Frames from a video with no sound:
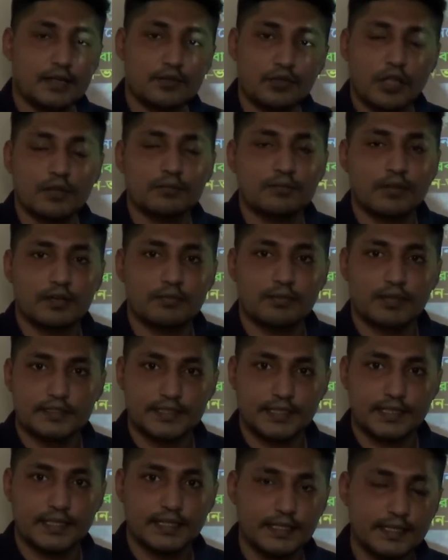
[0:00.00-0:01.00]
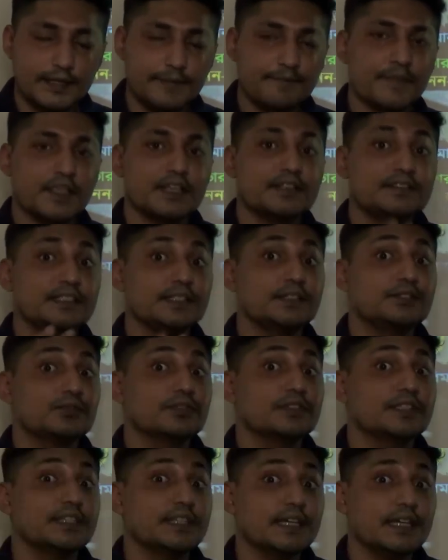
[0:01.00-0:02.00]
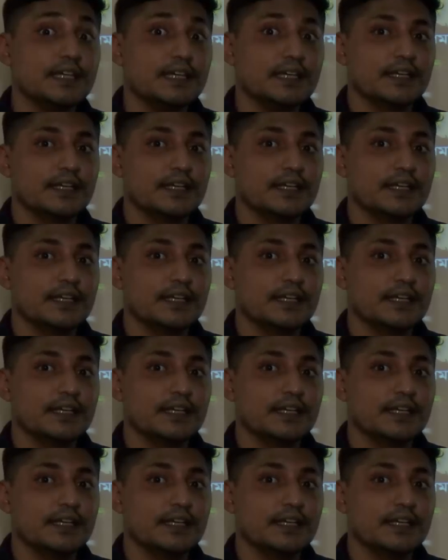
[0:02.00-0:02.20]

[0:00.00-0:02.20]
নন ভার্বাল সেখানে চিত্র দিয়ে